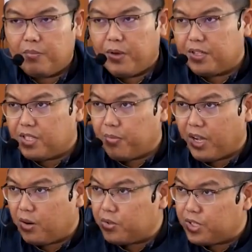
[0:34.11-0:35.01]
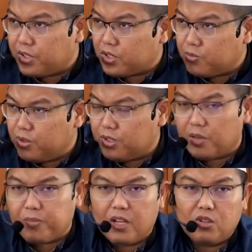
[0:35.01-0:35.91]
apa yang disampaikan dosen tersebut,
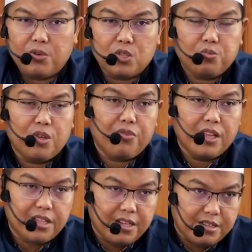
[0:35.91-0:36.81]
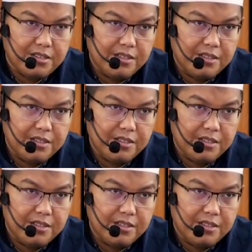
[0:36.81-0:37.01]
tapi antum harus punya filter.